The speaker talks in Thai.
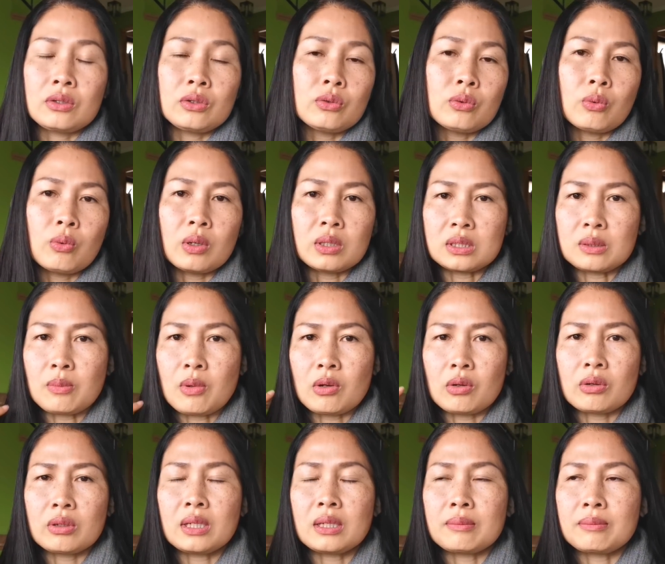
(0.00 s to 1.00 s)
อยู่หัวสมอง
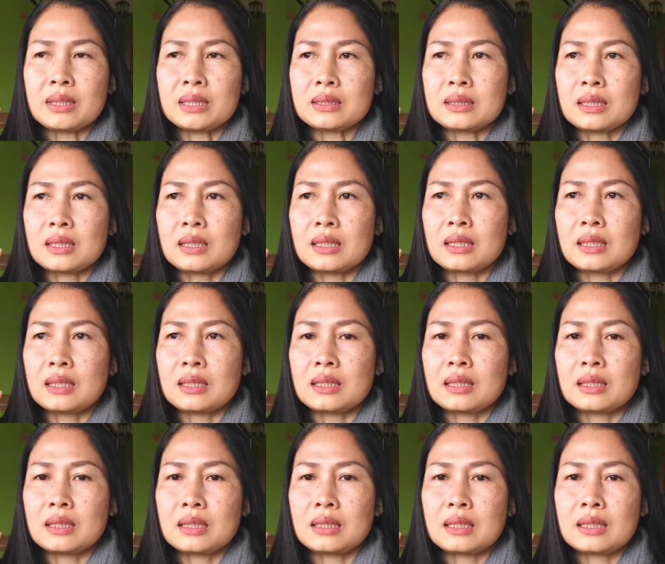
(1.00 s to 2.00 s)
รถเนี่ยมันจะ
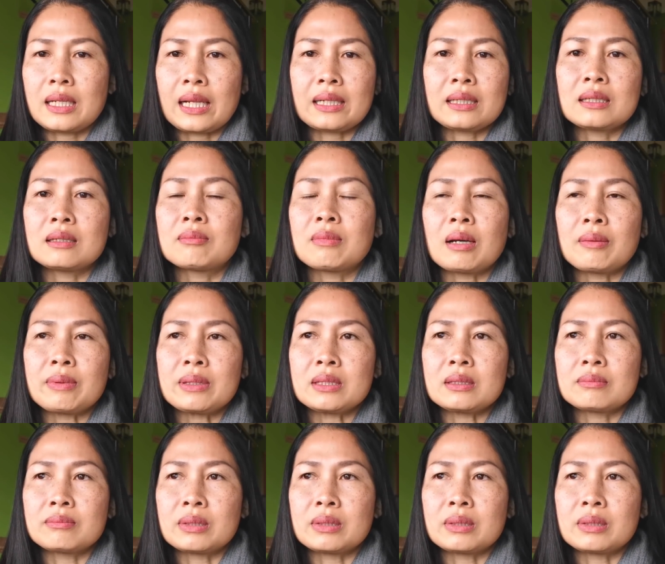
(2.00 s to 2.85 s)
แล่นขึ้นมาเป็น